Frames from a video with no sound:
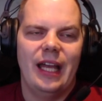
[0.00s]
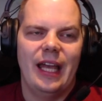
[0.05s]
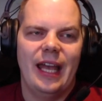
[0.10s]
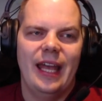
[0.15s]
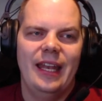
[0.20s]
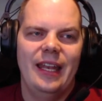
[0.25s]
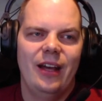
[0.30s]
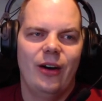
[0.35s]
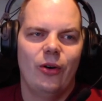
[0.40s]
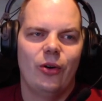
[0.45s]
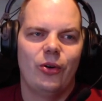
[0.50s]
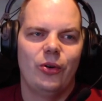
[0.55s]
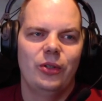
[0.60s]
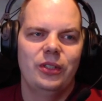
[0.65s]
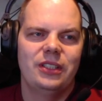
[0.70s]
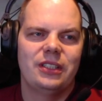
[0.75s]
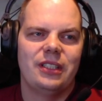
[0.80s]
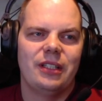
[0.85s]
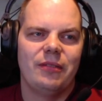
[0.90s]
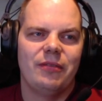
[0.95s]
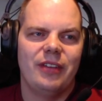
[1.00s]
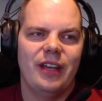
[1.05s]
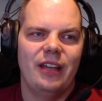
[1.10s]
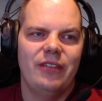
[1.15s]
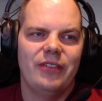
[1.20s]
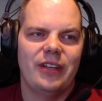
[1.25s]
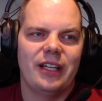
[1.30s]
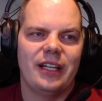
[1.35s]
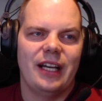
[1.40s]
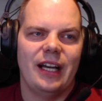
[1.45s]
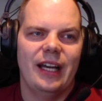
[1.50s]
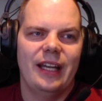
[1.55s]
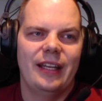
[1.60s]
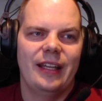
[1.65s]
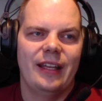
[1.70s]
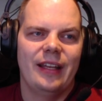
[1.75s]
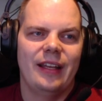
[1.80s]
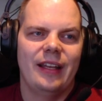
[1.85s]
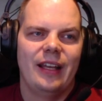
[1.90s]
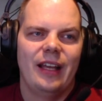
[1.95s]
Ende August werden wir
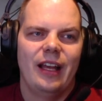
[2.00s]
keine